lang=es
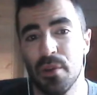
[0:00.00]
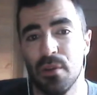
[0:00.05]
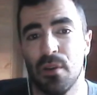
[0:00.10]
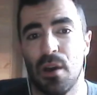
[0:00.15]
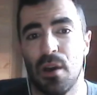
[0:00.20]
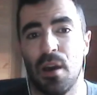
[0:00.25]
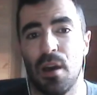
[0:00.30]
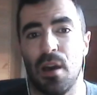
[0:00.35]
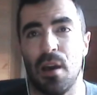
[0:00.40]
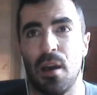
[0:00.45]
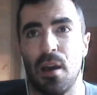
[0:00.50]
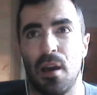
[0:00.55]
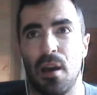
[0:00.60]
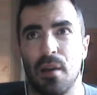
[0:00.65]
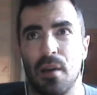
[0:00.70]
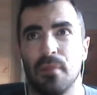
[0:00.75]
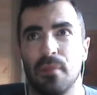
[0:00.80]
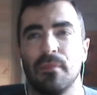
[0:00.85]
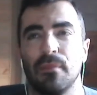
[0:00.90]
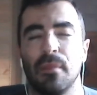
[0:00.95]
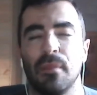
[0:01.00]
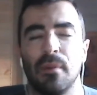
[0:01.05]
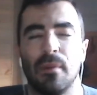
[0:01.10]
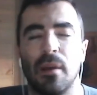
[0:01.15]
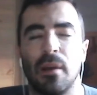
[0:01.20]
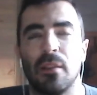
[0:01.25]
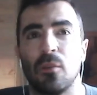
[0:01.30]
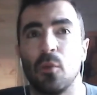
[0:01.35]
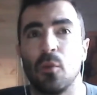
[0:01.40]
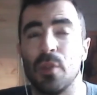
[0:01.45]
un cambio a
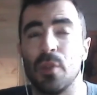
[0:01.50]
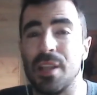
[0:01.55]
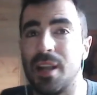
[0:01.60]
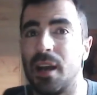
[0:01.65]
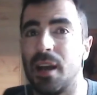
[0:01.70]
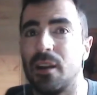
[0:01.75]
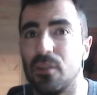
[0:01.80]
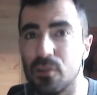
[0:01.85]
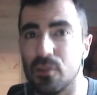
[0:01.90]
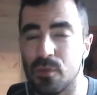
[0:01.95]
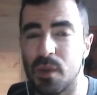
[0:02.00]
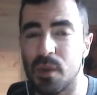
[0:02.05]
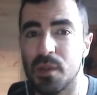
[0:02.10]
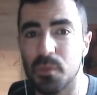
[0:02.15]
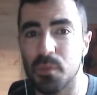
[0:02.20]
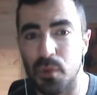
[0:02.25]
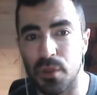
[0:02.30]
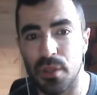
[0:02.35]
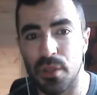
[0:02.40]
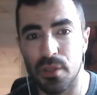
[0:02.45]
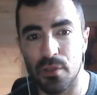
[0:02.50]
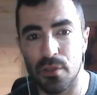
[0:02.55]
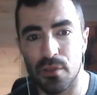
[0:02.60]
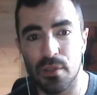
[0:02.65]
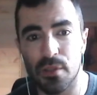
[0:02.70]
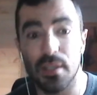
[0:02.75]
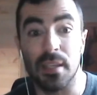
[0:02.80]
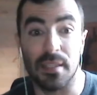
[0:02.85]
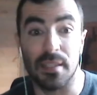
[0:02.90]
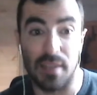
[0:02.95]
adjudicarnos más
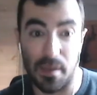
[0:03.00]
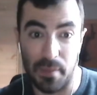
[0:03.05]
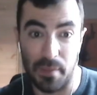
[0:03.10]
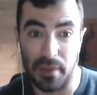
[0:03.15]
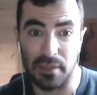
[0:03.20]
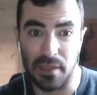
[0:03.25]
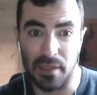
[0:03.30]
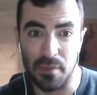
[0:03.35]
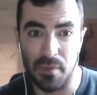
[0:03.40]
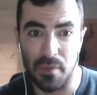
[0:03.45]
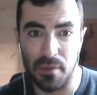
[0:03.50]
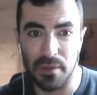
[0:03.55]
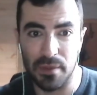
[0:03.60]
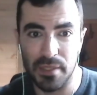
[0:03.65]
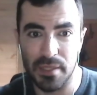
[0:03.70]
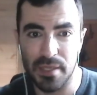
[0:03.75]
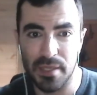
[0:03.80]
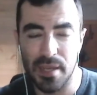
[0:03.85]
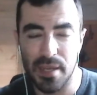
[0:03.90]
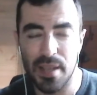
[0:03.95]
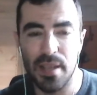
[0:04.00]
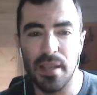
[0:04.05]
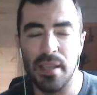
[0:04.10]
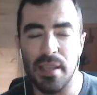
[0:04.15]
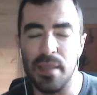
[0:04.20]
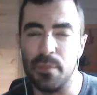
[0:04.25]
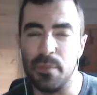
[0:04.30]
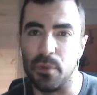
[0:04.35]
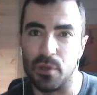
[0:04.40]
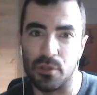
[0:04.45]
procesos, que es la parte del publishing,
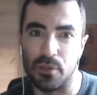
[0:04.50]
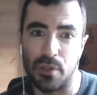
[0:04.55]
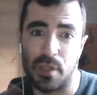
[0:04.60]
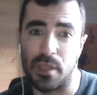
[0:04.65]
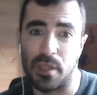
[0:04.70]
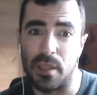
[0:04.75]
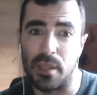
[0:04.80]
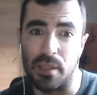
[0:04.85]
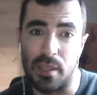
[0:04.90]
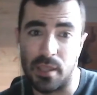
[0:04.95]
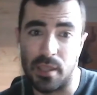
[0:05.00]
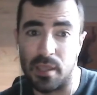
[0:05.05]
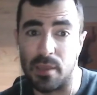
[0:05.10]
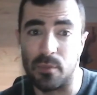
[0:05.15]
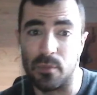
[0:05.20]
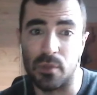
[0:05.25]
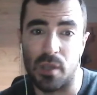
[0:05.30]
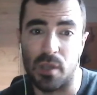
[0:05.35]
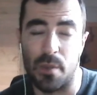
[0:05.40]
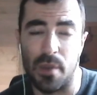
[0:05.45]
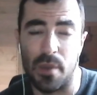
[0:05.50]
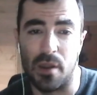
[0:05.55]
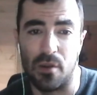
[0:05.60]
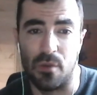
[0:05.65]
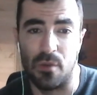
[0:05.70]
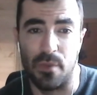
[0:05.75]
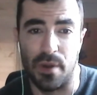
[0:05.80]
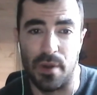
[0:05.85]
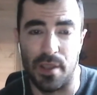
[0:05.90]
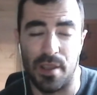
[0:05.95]
y por eso decidimos
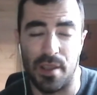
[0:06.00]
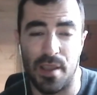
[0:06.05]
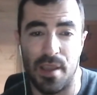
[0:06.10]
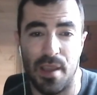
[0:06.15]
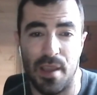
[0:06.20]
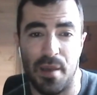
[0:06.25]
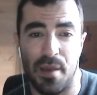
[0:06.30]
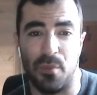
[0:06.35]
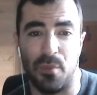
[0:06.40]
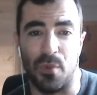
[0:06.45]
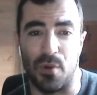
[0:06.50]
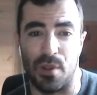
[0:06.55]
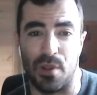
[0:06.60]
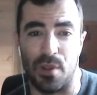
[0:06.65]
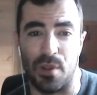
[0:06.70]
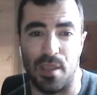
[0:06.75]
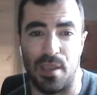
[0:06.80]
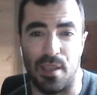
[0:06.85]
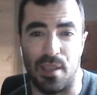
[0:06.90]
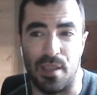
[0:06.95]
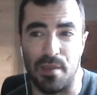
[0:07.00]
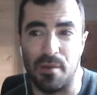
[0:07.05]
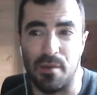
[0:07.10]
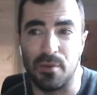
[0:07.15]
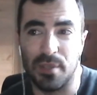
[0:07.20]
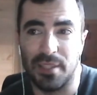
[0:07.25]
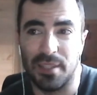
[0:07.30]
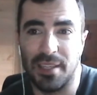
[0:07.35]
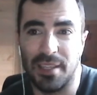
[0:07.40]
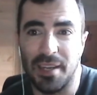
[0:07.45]
cambiar el nombre,
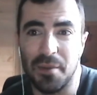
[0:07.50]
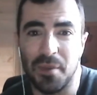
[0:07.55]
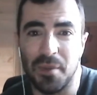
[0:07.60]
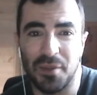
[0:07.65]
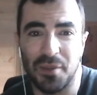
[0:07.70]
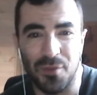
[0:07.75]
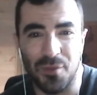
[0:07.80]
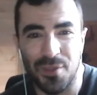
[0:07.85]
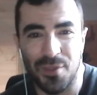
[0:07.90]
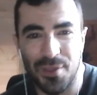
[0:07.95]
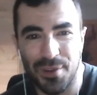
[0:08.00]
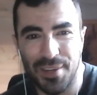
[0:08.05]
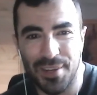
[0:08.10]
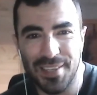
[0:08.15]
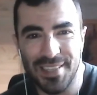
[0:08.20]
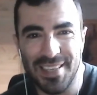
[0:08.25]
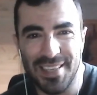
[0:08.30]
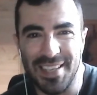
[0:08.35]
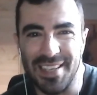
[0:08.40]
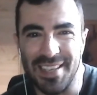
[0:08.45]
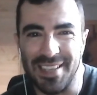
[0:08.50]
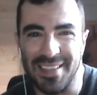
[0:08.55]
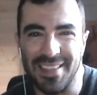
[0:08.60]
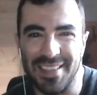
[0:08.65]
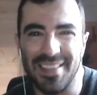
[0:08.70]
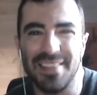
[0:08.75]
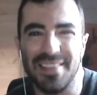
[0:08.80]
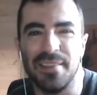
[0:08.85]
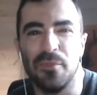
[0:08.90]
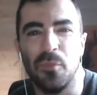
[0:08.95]
porque íbamos a tener más funciones
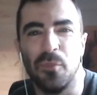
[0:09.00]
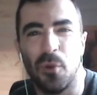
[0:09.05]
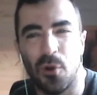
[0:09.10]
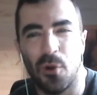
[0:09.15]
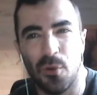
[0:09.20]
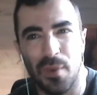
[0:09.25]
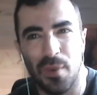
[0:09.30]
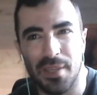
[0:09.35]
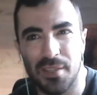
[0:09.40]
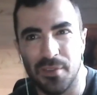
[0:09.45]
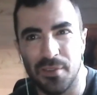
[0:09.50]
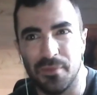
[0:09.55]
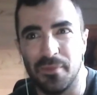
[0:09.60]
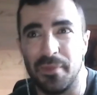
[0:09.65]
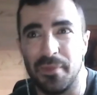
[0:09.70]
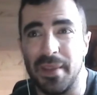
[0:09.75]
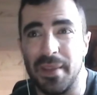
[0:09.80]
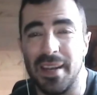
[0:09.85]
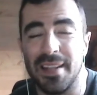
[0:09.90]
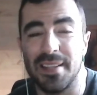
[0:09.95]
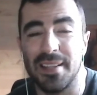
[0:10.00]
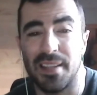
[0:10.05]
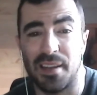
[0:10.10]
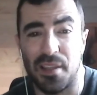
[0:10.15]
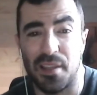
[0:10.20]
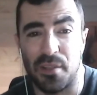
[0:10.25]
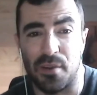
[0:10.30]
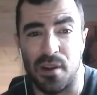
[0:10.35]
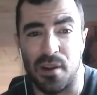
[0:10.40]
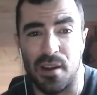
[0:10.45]
y un poco más con mira
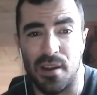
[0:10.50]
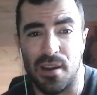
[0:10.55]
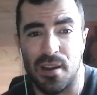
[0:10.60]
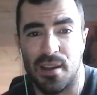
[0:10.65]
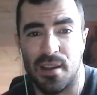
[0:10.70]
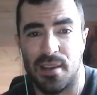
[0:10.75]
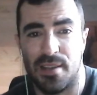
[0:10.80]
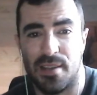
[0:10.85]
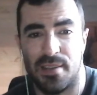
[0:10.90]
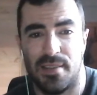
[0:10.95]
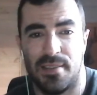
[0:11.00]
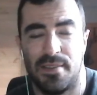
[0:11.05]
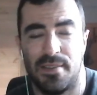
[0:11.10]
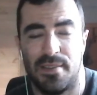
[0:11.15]
internacional.